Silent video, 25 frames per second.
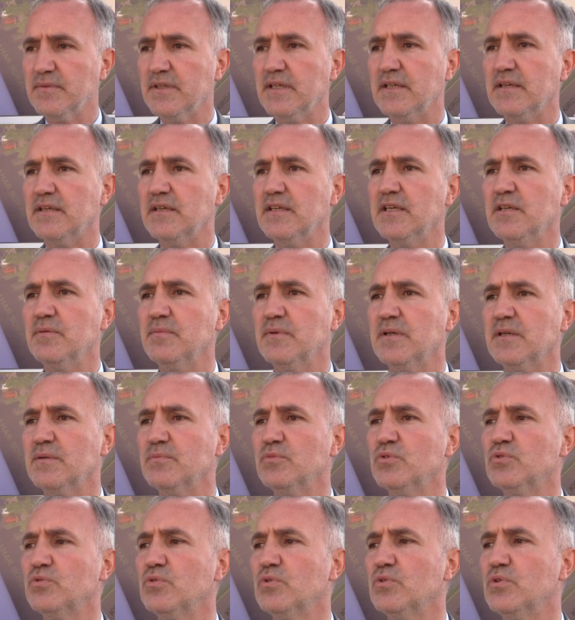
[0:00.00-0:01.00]
e, imar
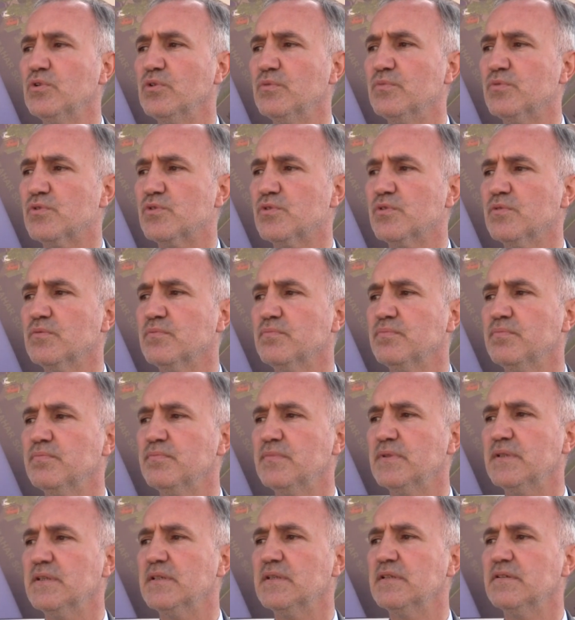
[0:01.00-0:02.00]
müdürlüğümüzün
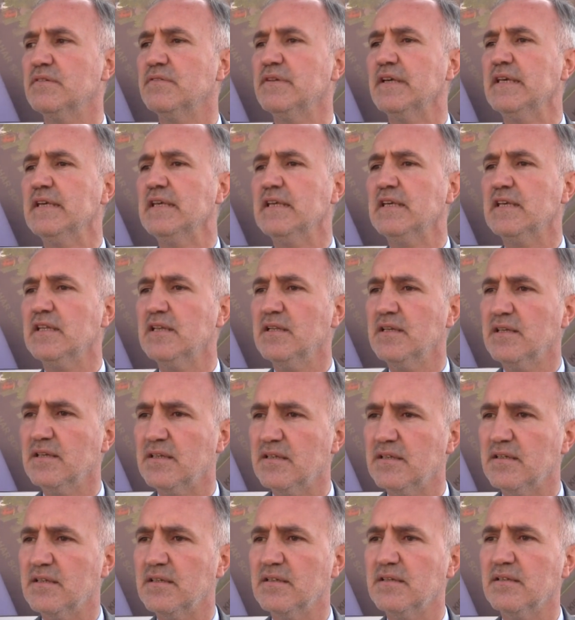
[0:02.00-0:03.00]
e, ve ilgili
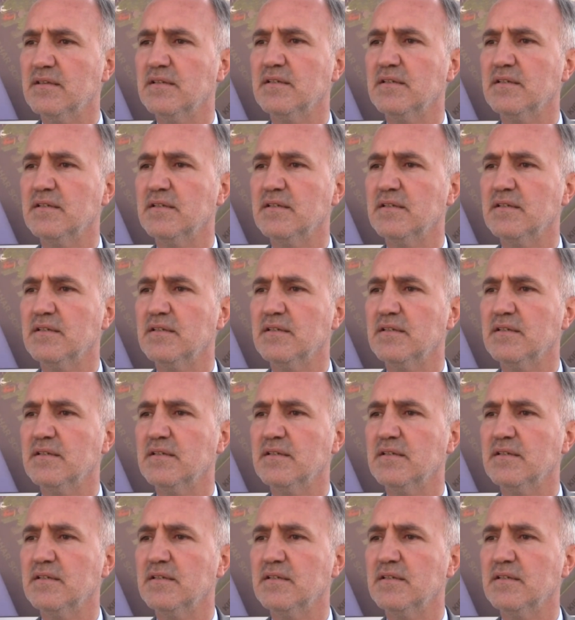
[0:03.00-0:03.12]
e,